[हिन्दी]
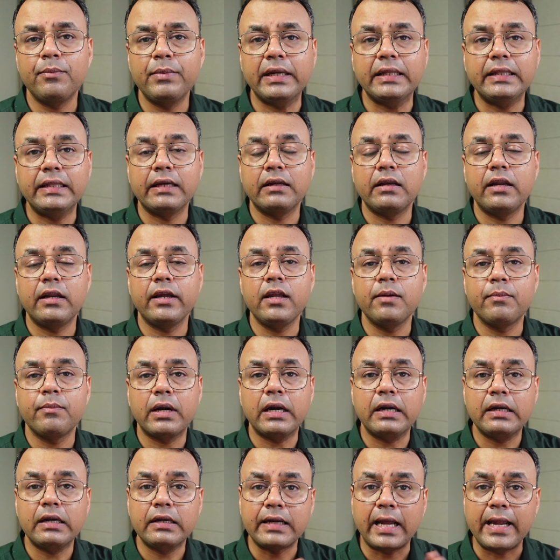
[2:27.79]
ये देखना है कि हमारा
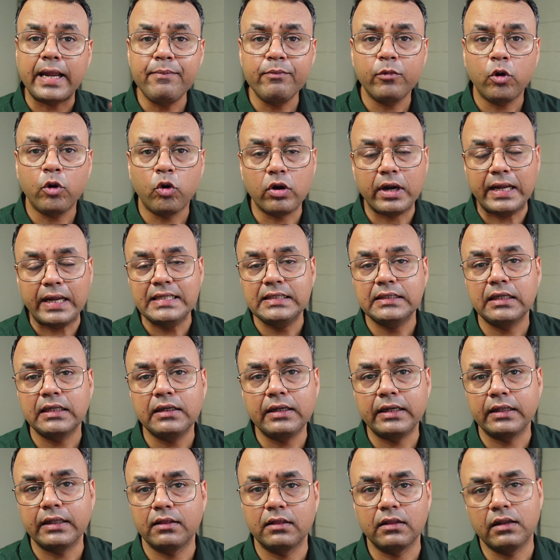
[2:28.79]
टाइम होराइजन
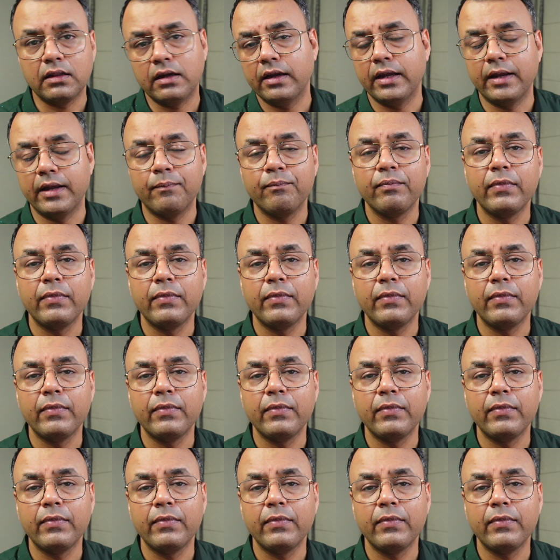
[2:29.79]
कितना है